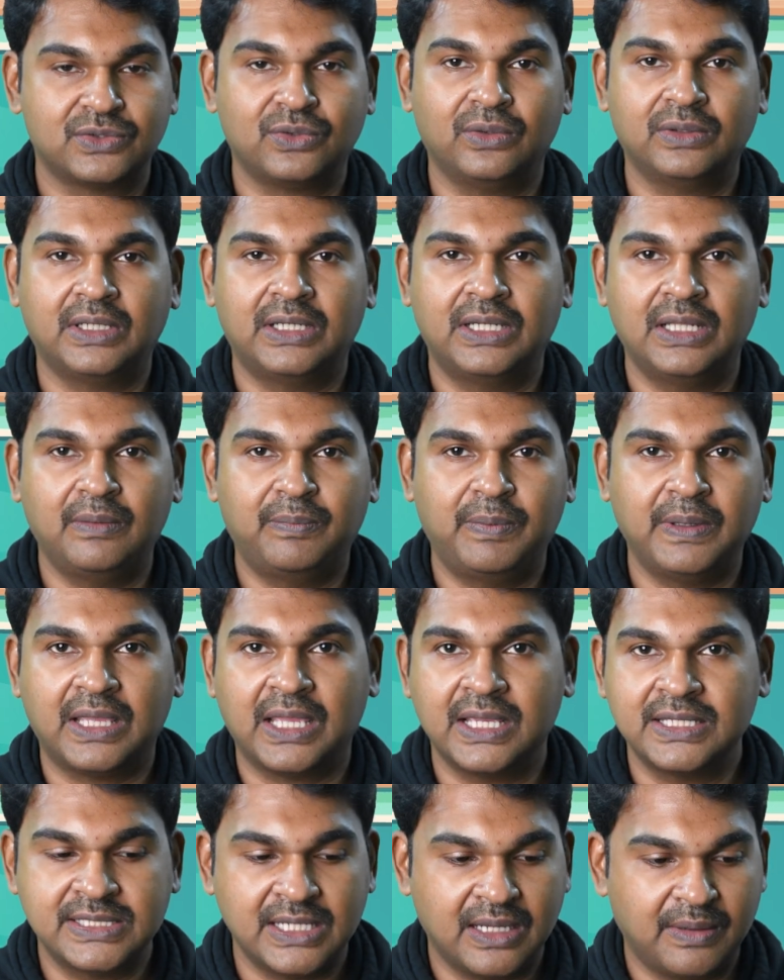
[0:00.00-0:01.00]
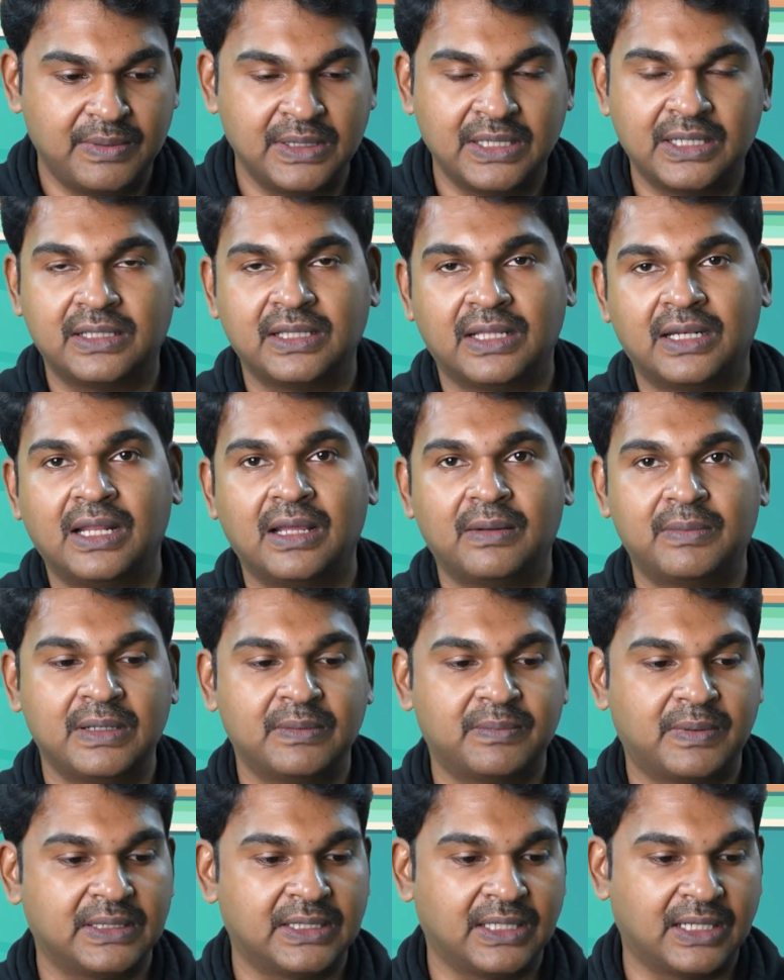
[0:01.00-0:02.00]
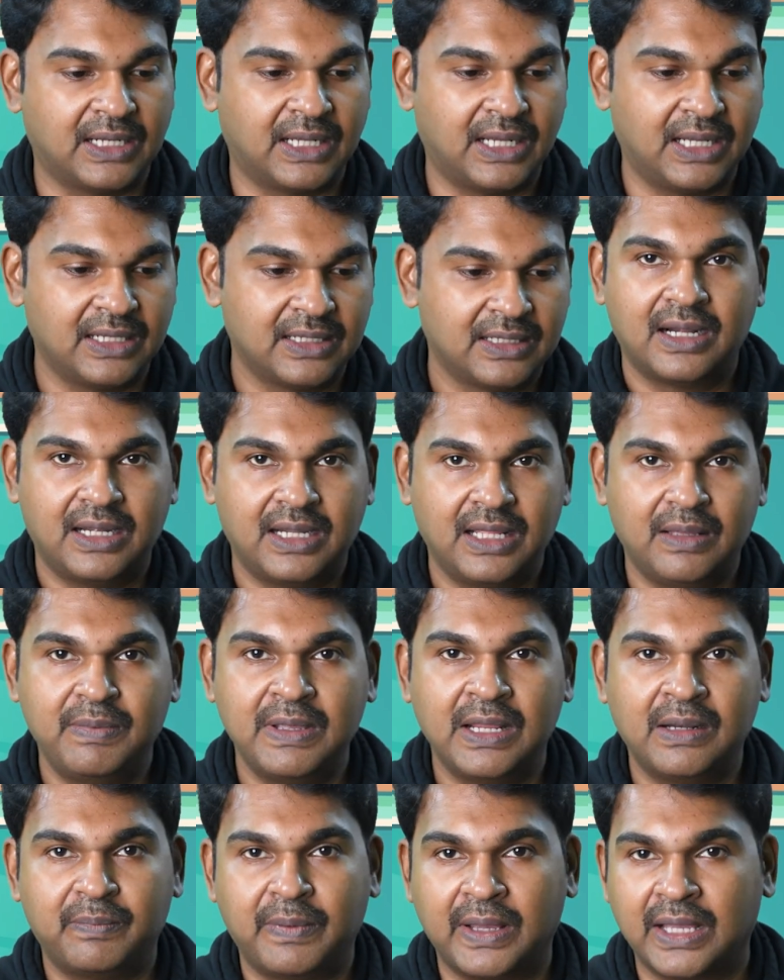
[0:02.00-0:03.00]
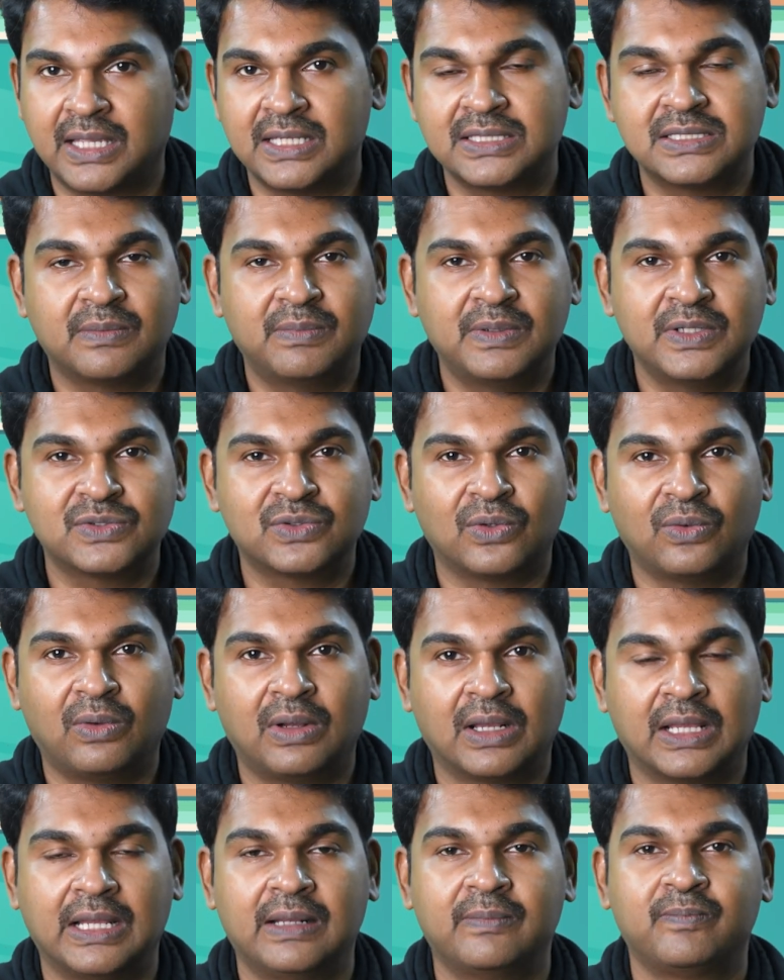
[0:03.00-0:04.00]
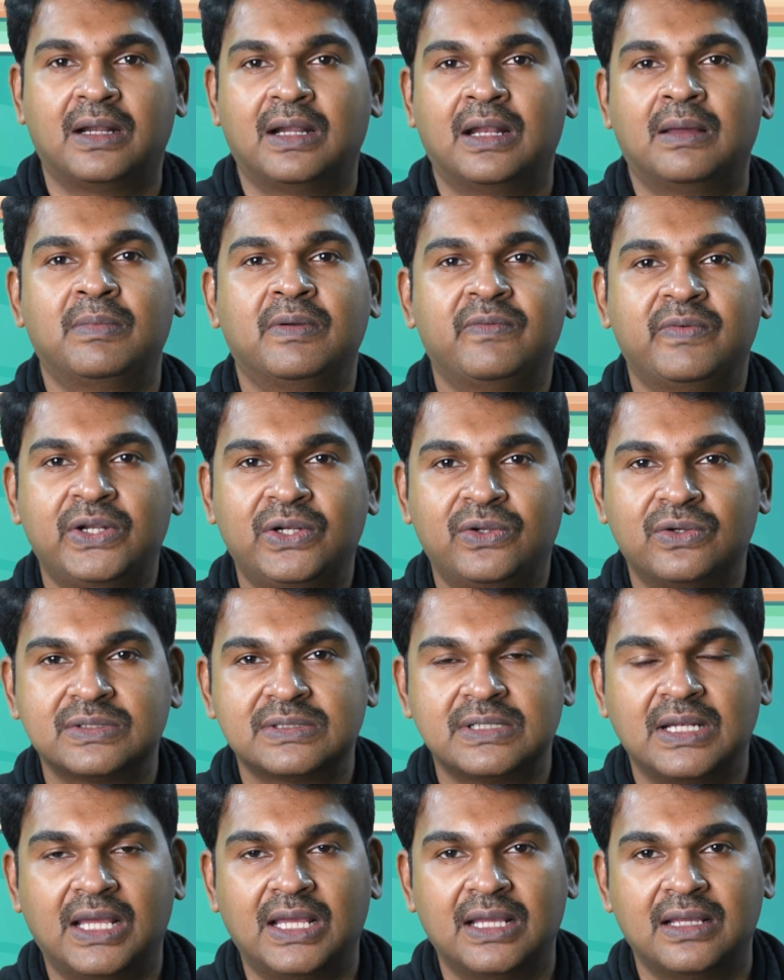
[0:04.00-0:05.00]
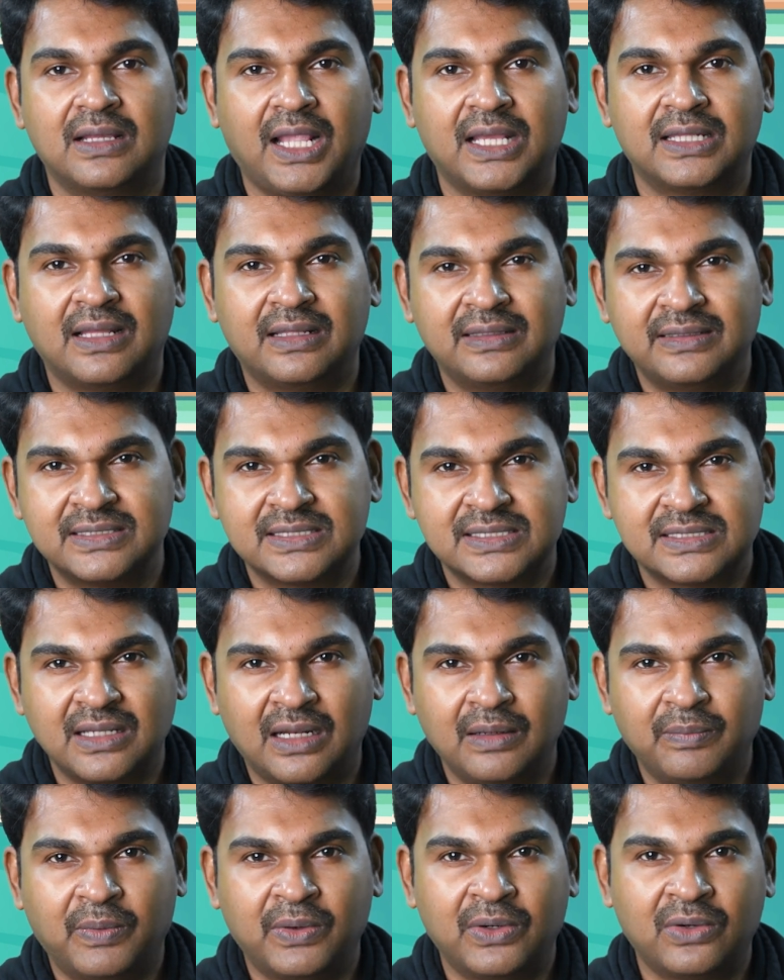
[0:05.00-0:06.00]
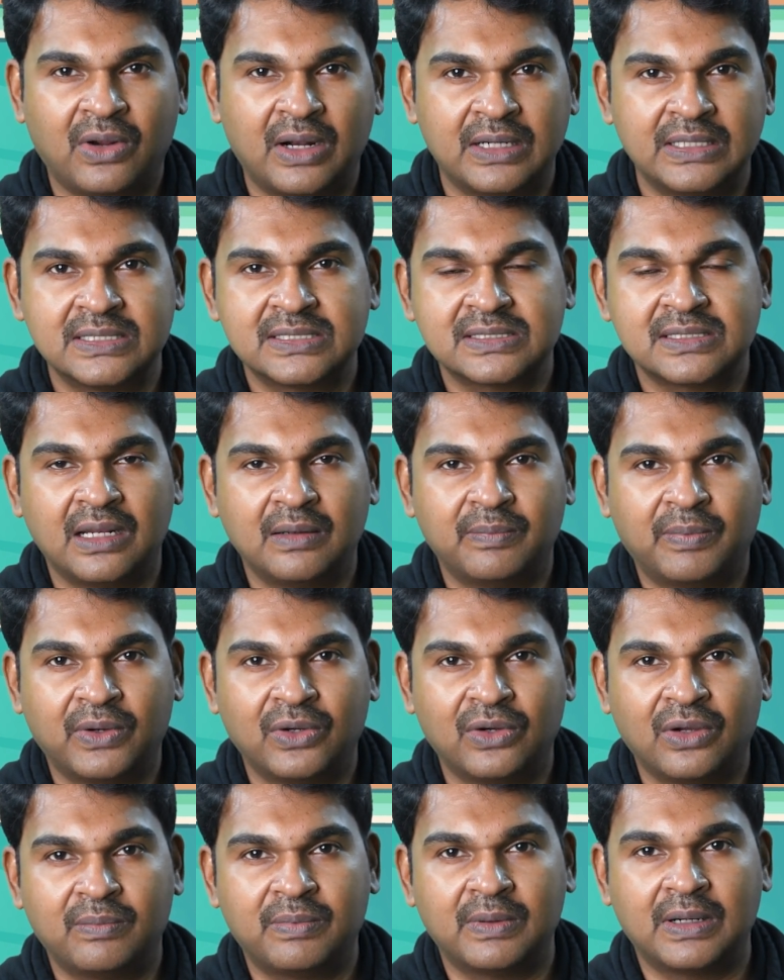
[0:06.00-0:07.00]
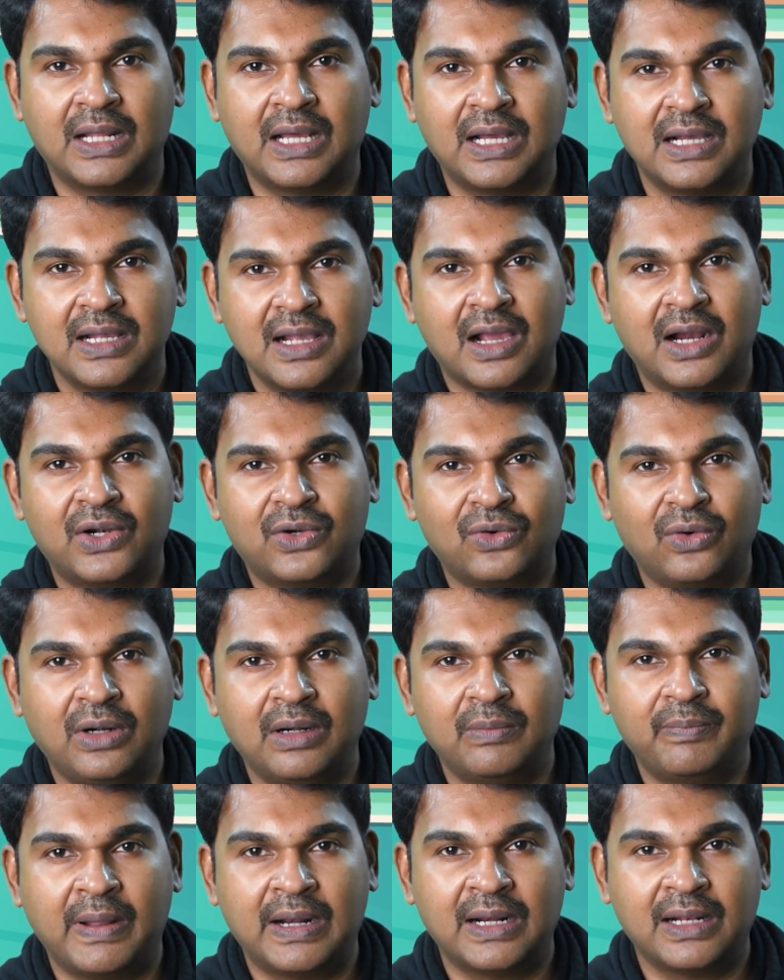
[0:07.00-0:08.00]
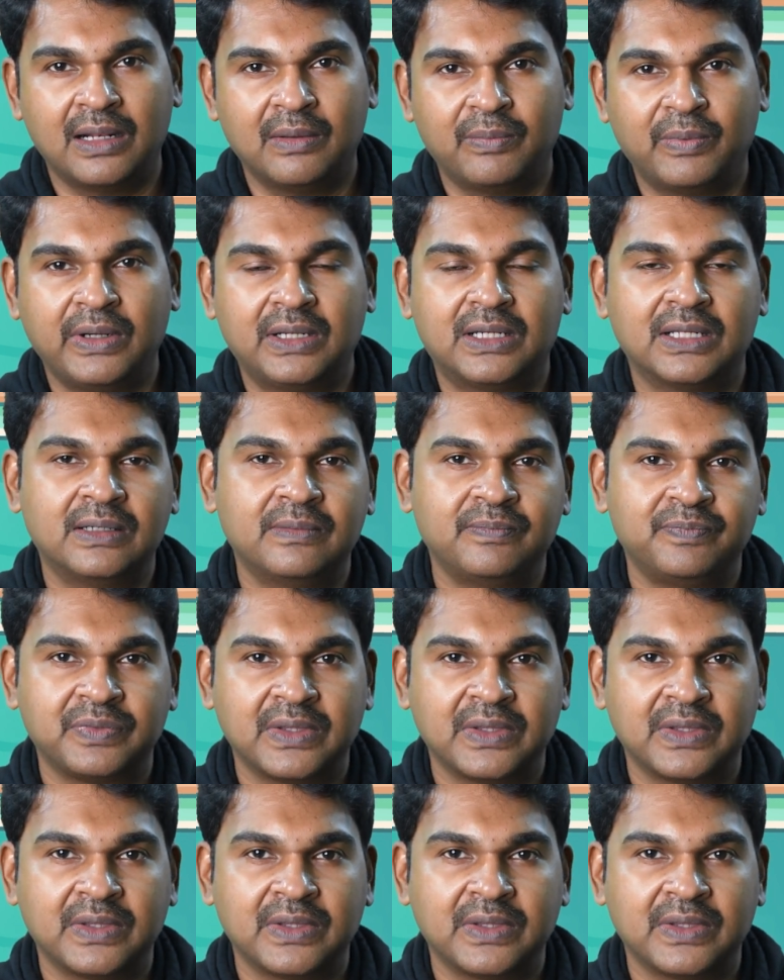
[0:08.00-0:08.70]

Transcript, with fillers: ஸோ இந்த கேஜி அப்படிங்கிறது என்ன அப்படின்னு பார்த்தீங்கன்னா டெபியன் பேக்கேஜ் அப்படின்னு சொல்லுவாங்க நம்ம விண்டோஸில் ஏதாவது இன்ஸ்டால் பண்ணோம் அன்இன்ஸ்டால் பண்ணோம் அப்படின்னா கண்ட்ரோல் பேனலில் போயிட்டு